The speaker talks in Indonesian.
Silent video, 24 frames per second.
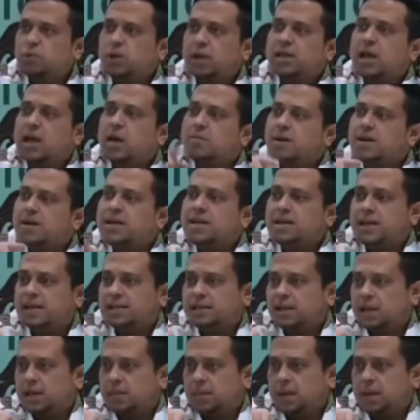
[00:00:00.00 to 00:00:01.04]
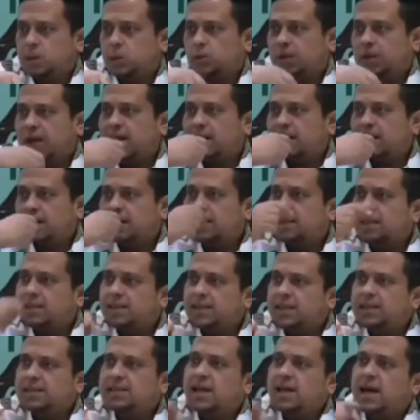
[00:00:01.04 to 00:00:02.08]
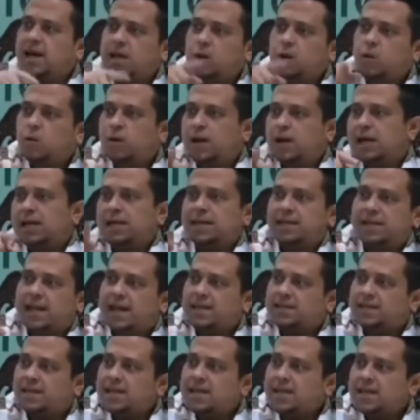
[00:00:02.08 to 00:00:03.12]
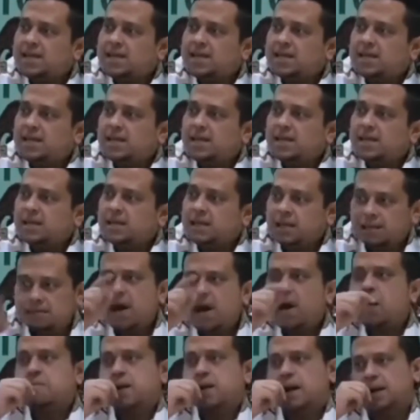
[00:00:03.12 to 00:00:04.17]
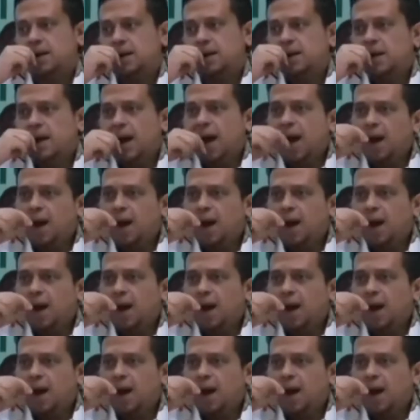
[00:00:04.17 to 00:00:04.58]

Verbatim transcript: diabadikan dalam Al-Qur'an ini ja'ilu kali nasi imaman.